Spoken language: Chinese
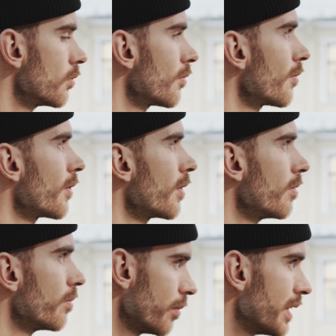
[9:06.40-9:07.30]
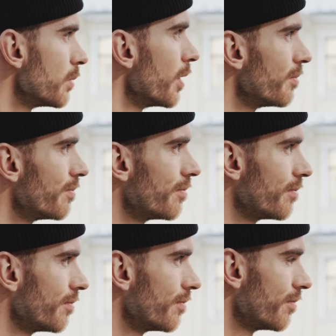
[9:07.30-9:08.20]
就是只追求速度不要质
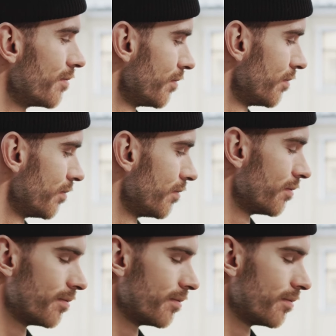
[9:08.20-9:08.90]
量的算法，